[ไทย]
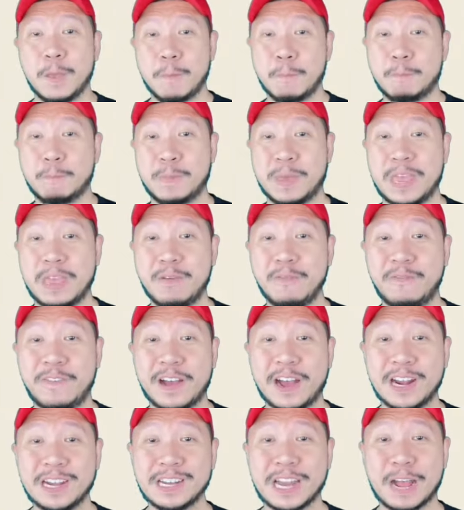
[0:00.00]
พี่
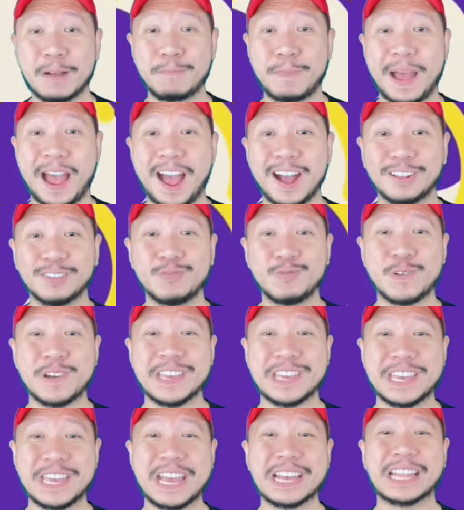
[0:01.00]
เฟิร์สนักภาคตัว
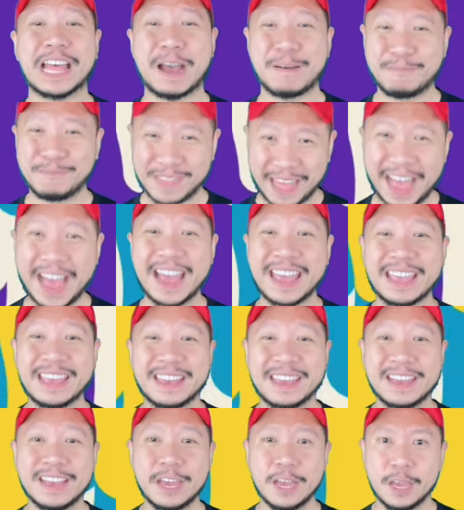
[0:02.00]
เฮียทำได้
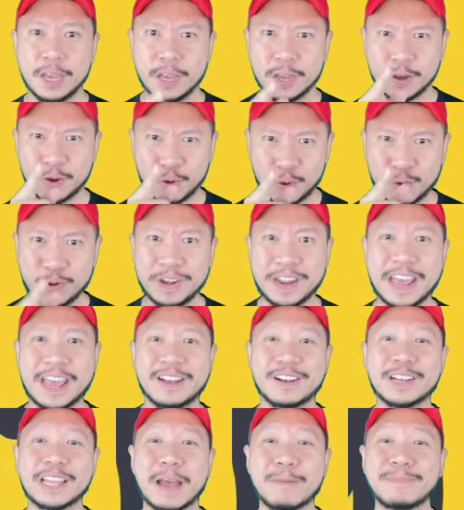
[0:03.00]
คุณเอง
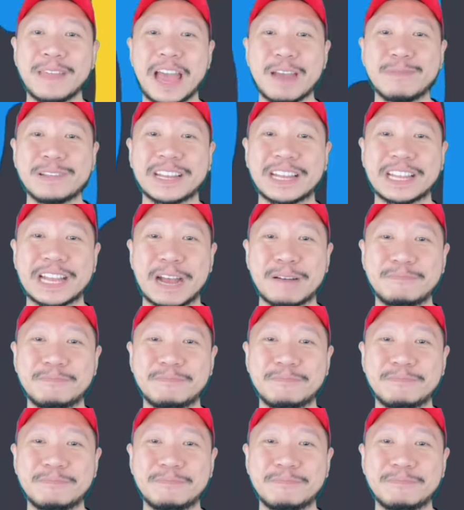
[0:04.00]
ก็ทำได้เหมือนกันครับ